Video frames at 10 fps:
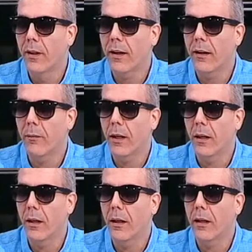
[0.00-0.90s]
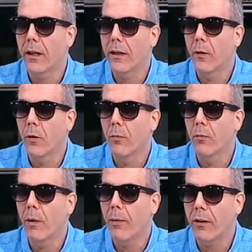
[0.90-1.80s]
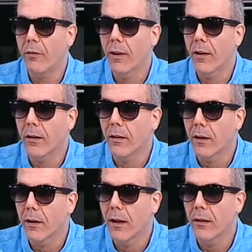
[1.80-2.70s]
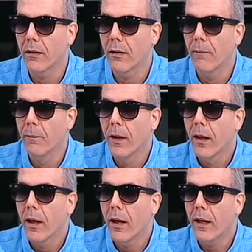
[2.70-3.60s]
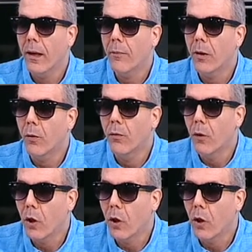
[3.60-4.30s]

داعمه يعني؟, يعني اليوم ما بعرف وزاره الرياضه صح هل عم بيكون من